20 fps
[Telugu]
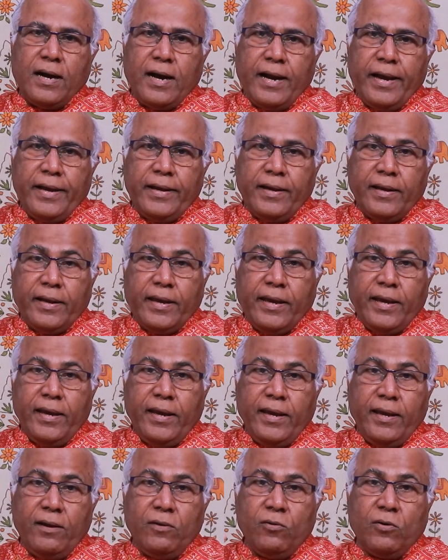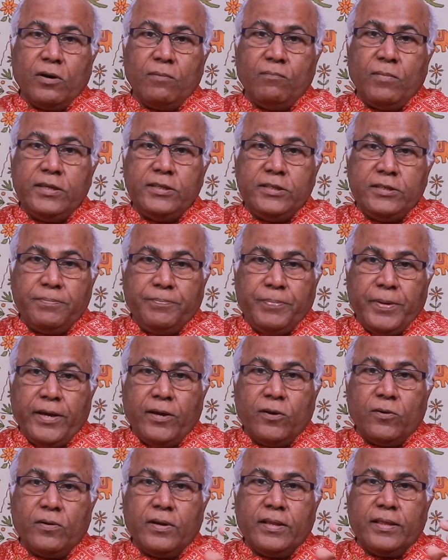ఆయనకి ఒక మంచి
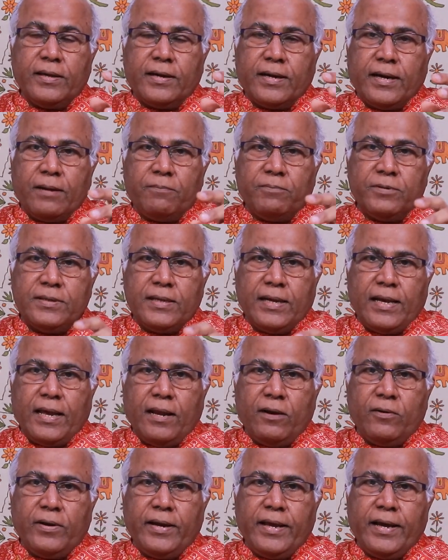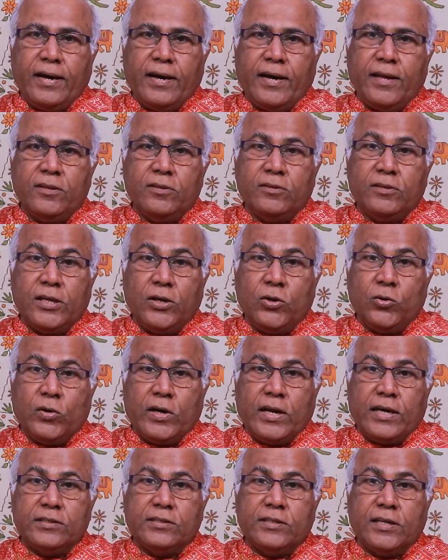పేరున్నది కడప జిల్లాలోనే కాదు తెలుగు
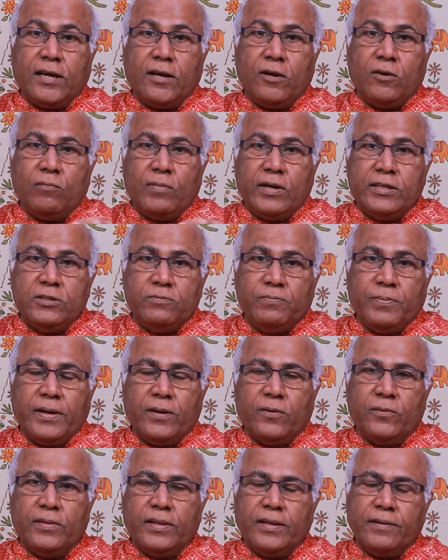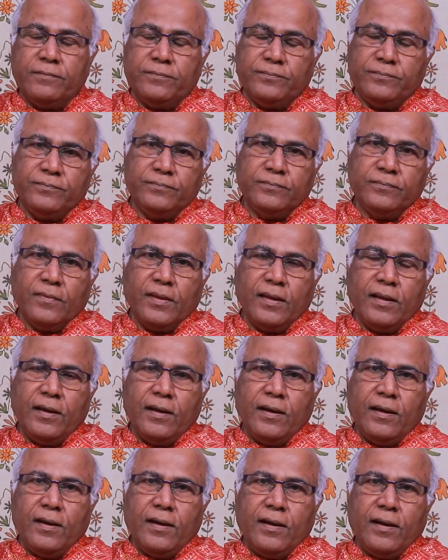రాష్ట్రాల్లో మంచి పేరుంది
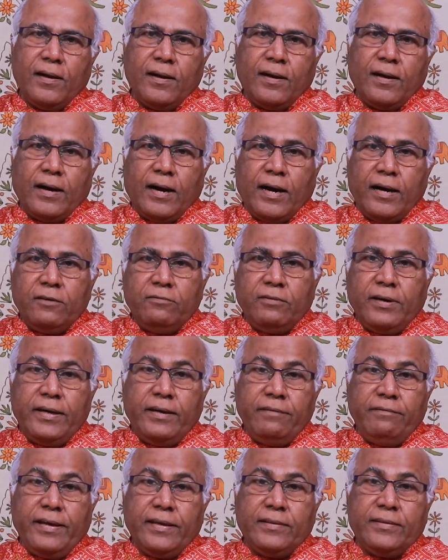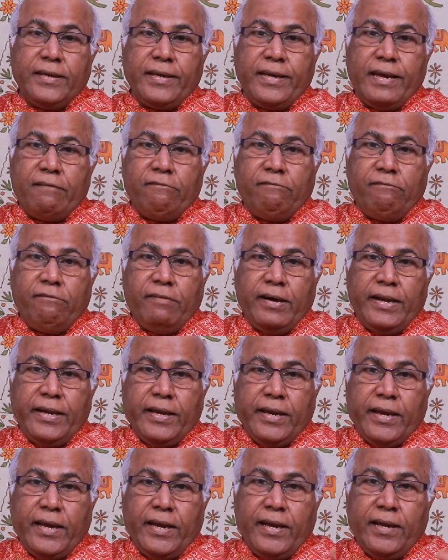అటువంటి వ్యక్తి
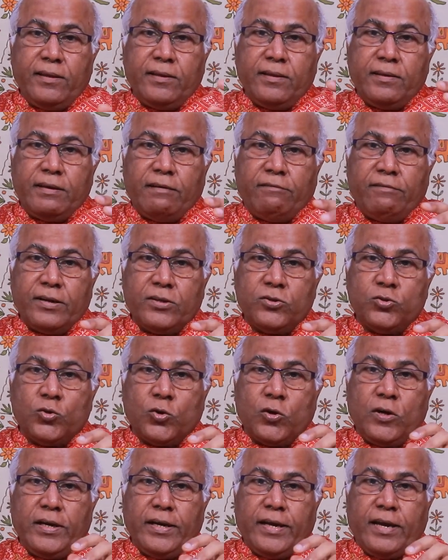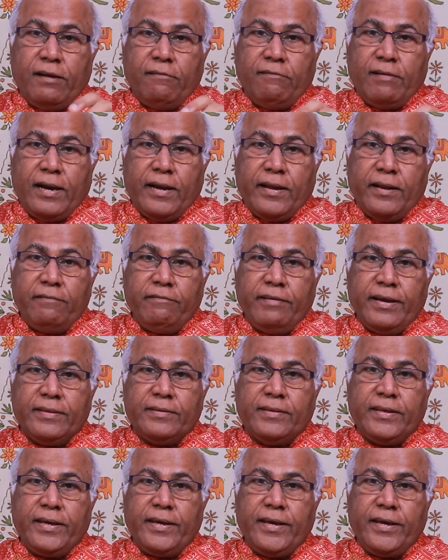ఎవరికి ఎవరి జోలికి వెళ్ళని
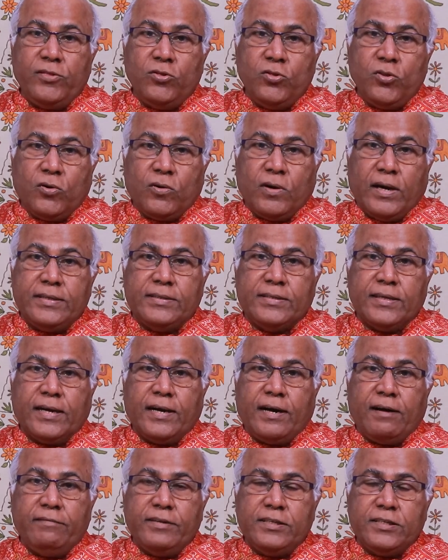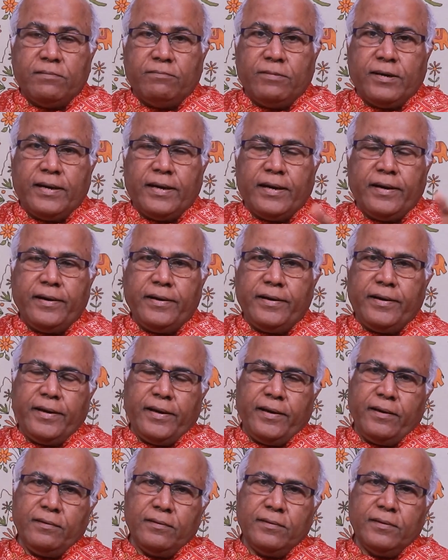వ్యక్తి ఎందుకు హత్య
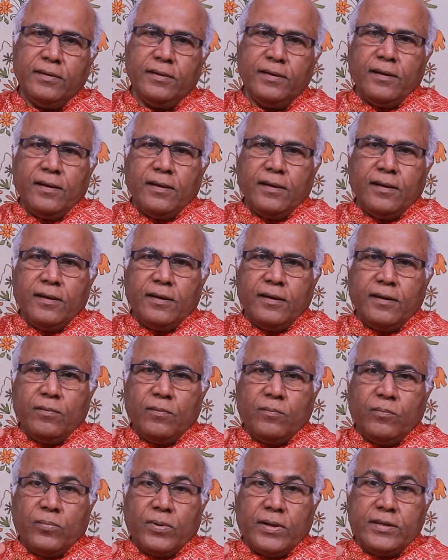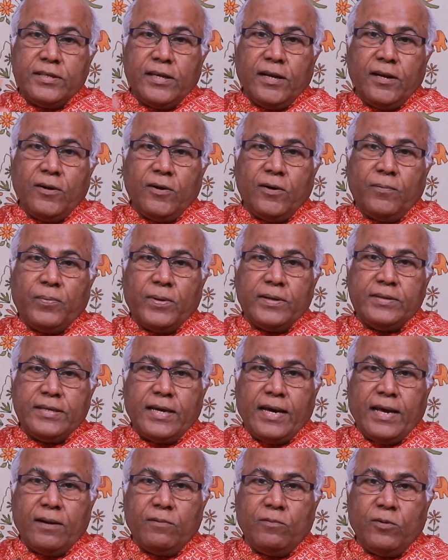గావించబడ్డాడంటే ప్రజల్లో
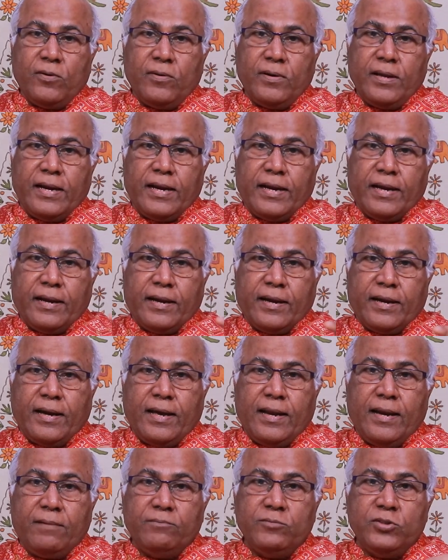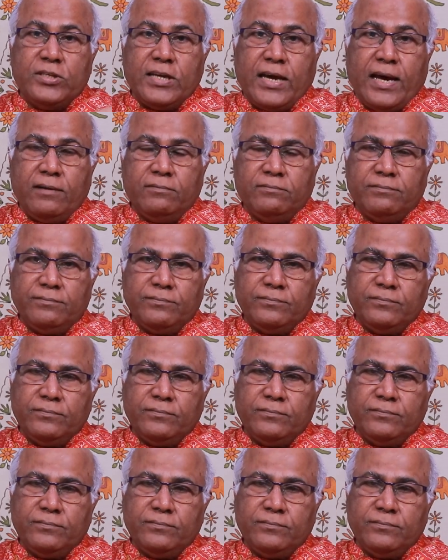ప్రచారంలో ఉన్న రకరకాల అంశాలు